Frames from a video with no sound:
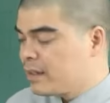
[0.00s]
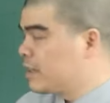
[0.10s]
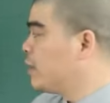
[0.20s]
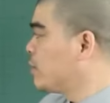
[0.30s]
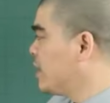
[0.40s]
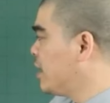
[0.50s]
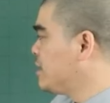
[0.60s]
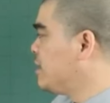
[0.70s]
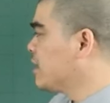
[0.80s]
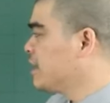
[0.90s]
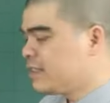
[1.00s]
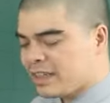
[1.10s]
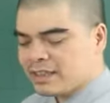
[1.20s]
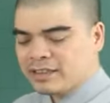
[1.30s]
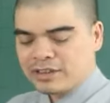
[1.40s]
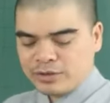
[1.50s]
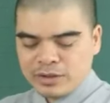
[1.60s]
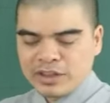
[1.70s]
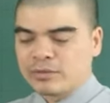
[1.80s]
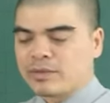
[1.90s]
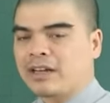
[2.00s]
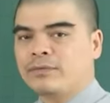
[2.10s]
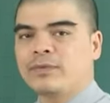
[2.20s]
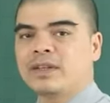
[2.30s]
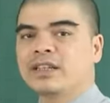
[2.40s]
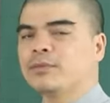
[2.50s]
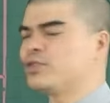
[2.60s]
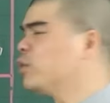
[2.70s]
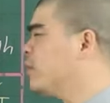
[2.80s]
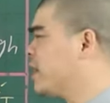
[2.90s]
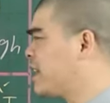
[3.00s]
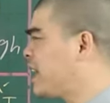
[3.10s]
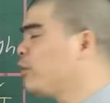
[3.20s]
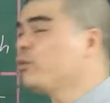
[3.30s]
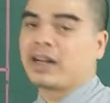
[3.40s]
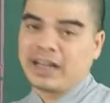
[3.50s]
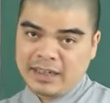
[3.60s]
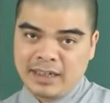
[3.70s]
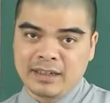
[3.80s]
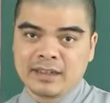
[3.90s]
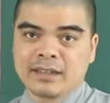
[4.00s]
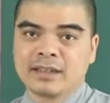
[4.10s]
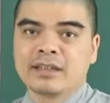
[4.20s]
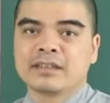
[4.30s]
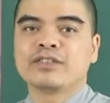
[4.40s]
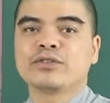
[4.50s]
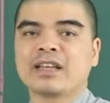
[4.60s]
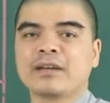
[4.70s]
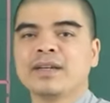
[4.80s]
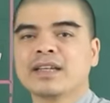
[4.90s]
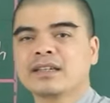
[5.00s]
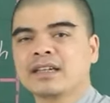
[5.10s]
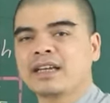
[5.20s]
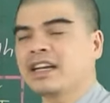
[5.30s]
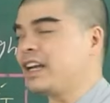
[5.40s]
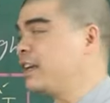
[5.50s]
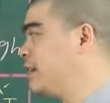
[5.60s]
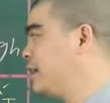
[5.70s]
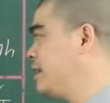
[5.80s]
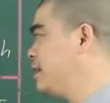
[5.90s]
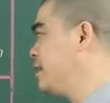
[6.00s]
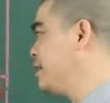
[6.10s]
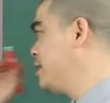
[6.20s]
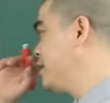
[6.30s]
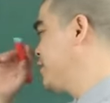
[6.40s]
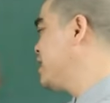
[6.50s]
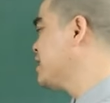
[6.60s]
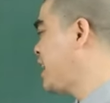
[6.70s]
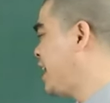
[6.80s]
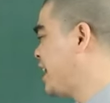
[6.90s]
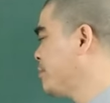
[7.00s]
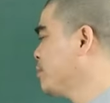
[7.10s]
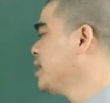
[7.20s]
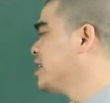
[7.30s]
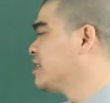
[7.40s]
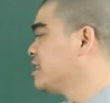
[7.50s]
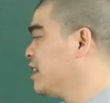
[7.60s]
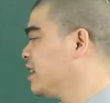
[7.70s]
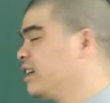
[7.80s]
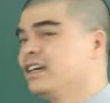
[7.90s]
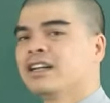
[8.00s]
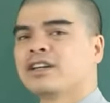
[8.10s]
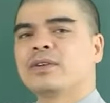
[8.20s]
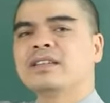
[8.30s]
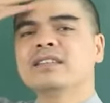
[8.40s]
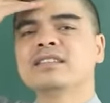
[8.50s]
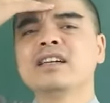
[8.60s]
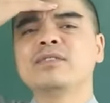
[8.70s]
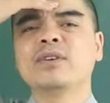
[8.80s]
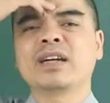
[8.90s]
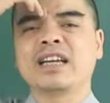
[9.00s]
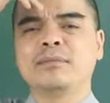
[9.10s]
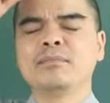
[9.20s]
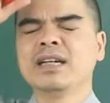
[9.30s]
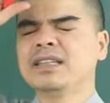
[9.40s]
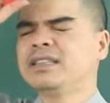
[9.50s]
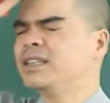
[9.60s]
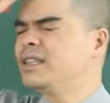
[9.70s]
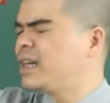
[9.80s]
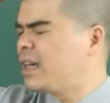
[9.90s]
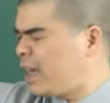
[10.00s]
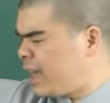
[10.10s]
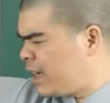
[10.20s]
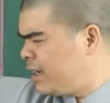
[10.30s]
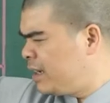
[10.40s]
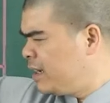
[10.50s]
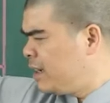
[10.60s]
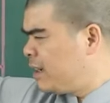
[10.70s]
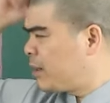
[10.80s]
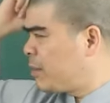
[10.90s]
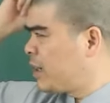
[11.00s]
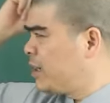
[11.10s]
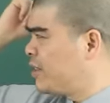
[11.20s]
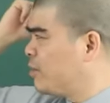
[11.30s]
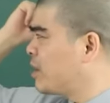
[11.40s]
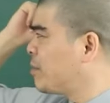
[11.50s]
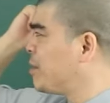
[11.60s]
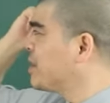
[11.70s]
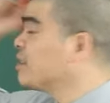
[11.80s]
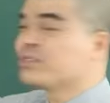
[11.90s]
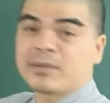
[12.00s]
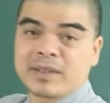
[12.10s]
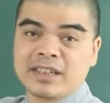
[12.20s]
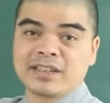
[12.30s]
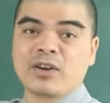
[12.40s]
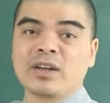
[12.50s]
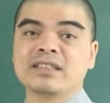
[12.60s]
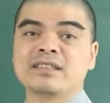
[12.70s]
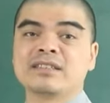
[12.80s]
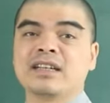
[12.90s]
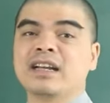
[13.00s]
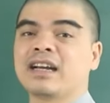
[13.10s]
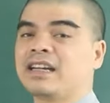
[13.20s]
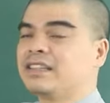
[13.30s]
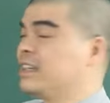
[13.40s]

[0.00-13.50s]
thì đầu tiên trước khi xét ra giờ tốt thì chúng ta phân tích một chút về cát hung của ngày đã. Thì chúng ta biết cái ngày Vía thần tài ngày mùng 10 tháng riêng ấy nó sẽ rơi vào ngày 19 tháng 2 năm 2024 nó giáp thìn nó chính là ngày